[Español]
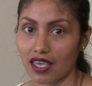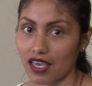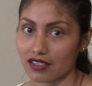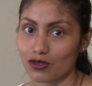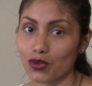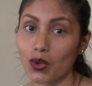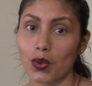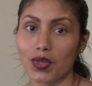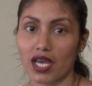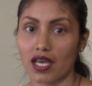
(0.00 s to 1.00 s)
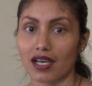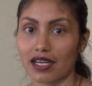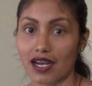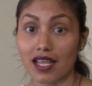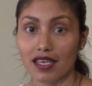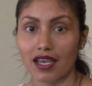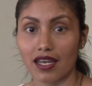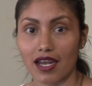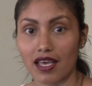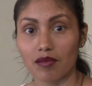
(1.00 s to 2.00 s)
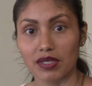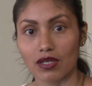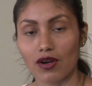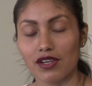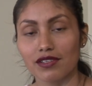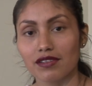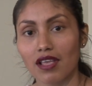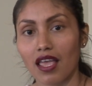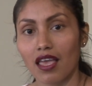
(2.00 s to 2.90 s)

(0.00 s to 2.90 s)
que estudió una carrera de ingeniería de petróleos.